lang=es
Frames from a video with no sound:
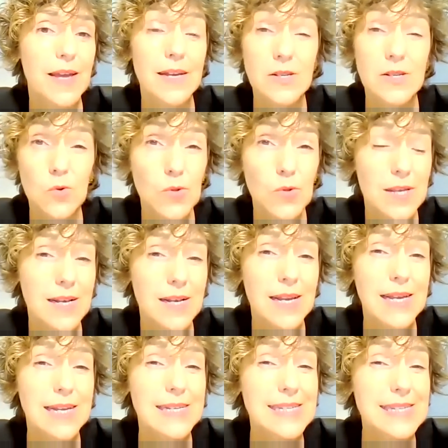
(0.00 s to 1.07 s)
Es útil
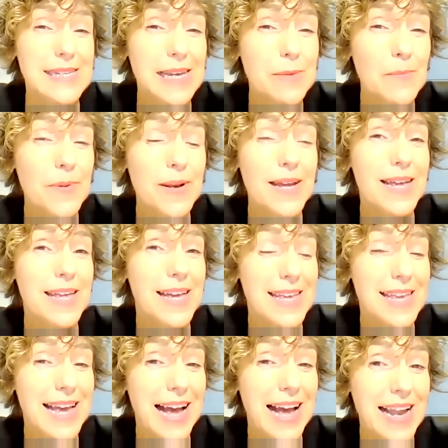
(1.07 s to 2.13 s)
siempre que
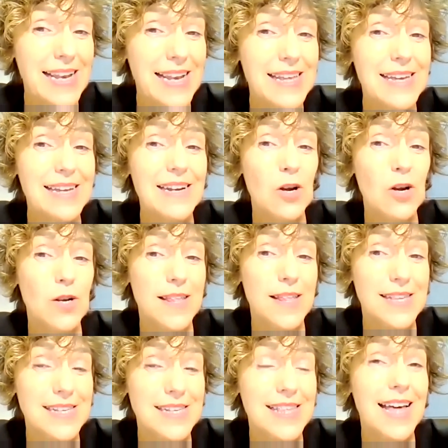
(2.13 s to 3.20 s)
haya alguien con
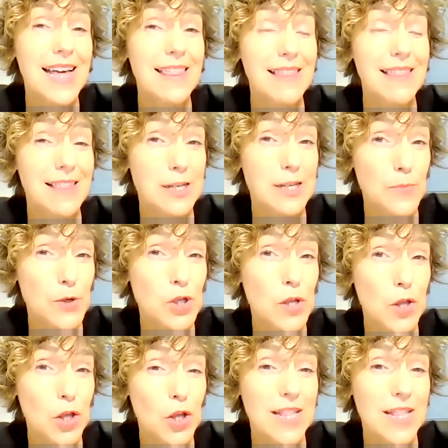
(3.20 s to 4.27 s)
necesidad y
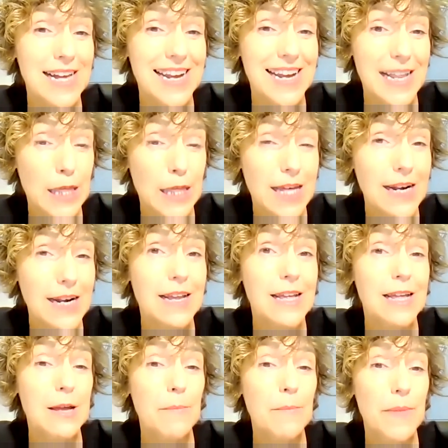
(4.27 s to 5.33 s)
disposición de crecer,
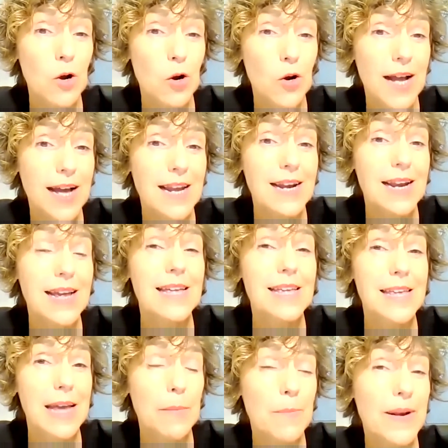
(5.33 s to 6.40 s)
mejorar
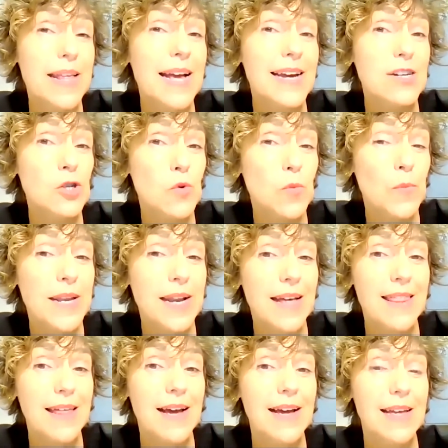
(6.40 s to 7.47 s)
y ampliar su
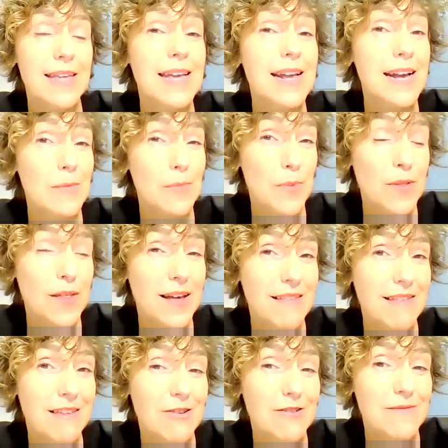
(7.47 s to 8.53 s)
mirada y campo de
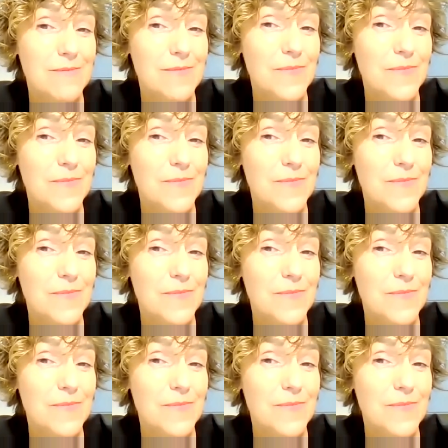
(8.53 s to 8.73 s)
acción.